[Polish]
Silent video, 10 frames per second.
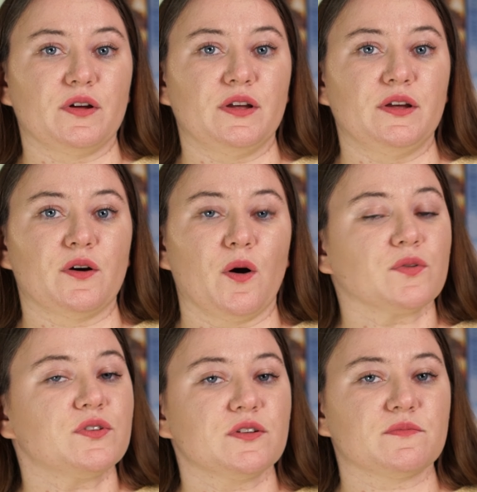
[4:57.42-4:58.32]
i o
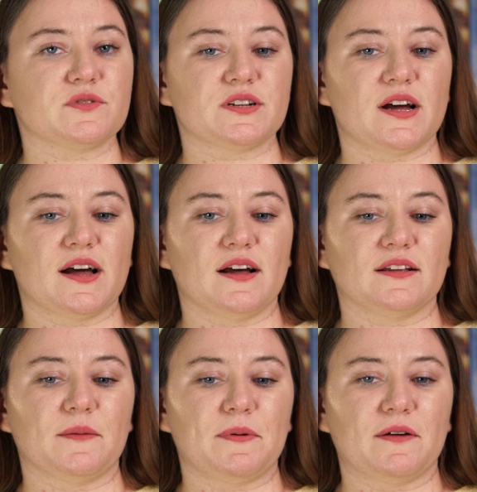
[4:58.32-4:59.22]
tym, że
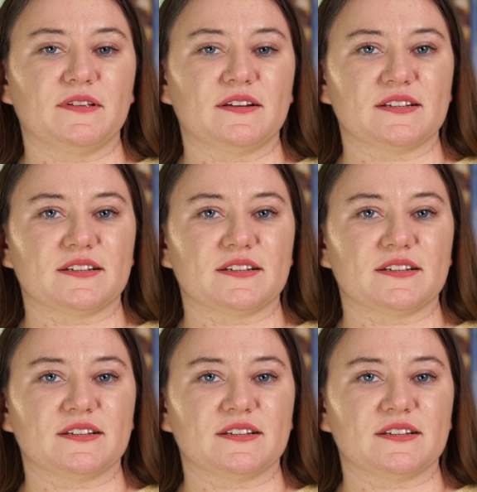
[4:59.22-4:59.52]
naprawdę